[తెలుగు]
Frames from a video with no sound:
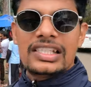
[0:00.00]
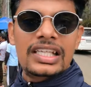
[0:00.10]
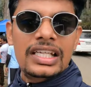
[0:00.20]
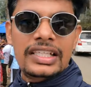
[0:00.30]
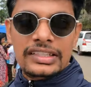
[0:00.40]

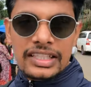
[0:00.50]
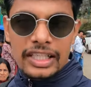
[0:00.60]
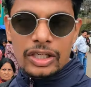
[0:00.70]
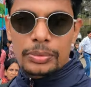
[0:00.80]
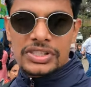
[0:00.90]
కి
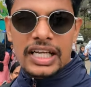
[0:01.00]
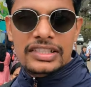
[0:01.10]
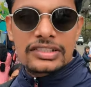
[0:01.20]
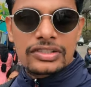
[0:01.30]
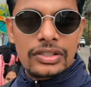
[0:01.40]
థర్టీ రూపీస్
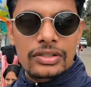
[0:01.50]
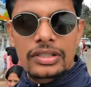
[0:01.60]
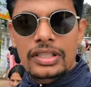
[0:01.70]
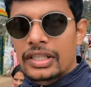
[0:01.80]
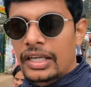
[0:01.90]
ఛార్జ్ చేస్తారు
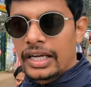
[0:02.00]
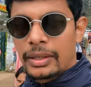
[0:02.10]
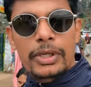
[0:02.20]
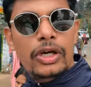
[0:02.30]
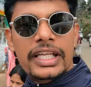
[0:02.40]

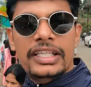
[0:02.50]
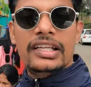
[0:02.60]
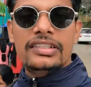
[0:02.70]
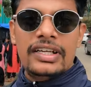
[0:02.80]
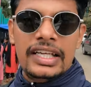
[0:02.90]
అండ్ బిలో టెన్
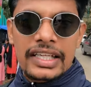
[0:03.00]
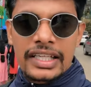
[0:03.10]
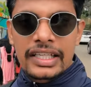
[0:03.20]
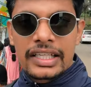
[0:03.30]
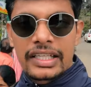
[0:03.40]
ఇయర్స్ వాళ్ళకి